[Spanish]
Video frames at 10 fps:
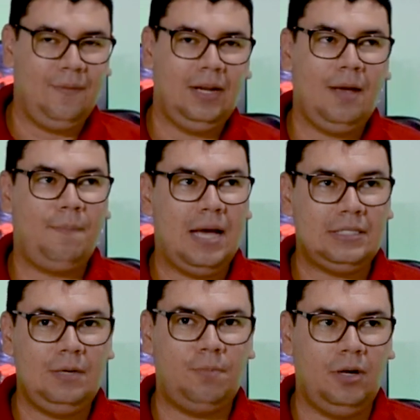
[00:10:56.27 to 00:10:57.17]
A ver qué
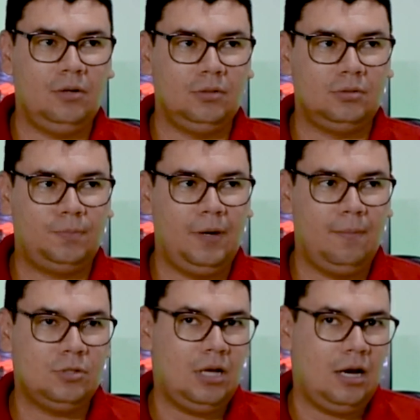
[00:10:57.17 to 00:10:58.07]
pasa y bueno,
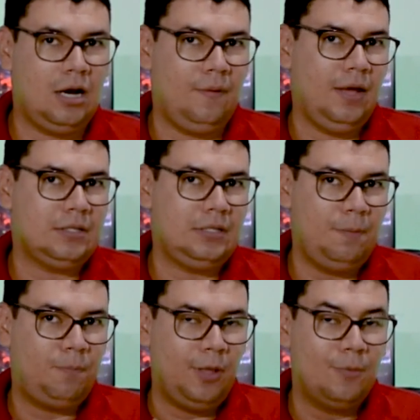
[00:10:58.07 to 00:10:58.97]
esperemos a ver
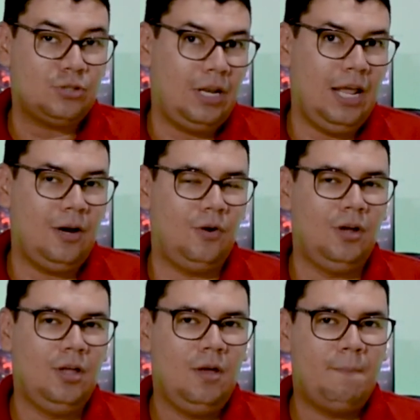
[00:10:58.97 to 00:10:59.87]
si podemos tenerlo
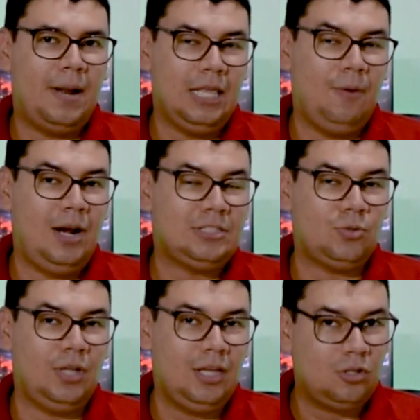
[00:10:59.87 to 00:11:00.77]
para llevarles a
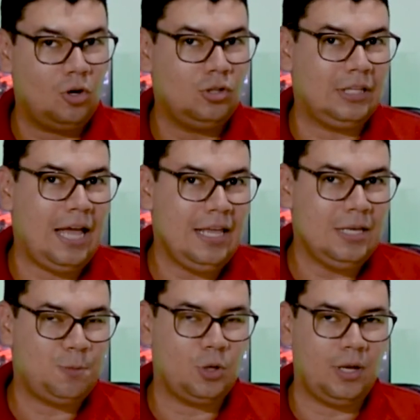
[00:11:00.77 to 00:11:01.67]
ustedes todos los
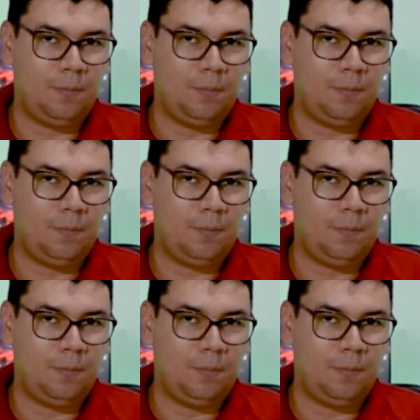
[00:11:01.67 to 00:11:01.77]
detalles porque